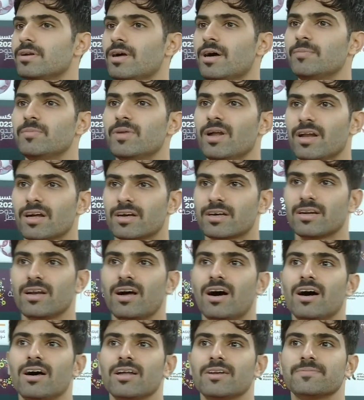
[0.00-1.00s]
الرحيم على كل
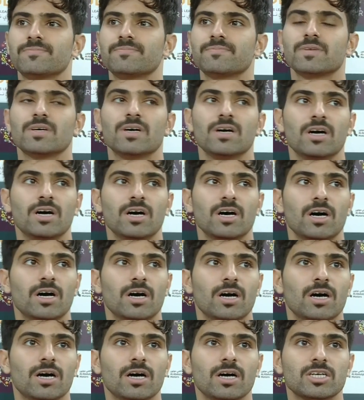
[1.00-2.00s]
حال
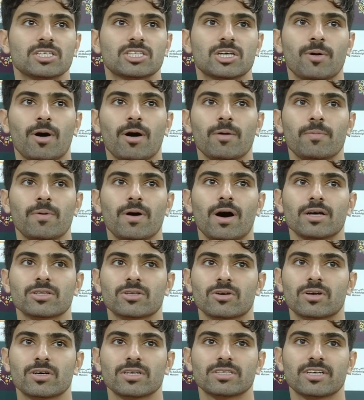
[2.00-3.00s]
آه، شباب اعطوا
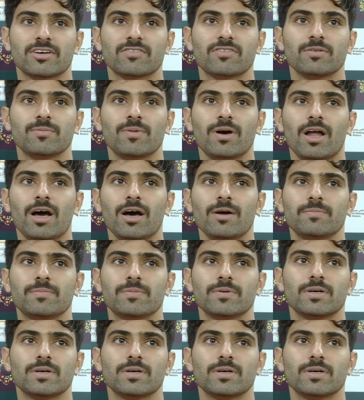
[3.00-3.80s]
كل شيء في الملعب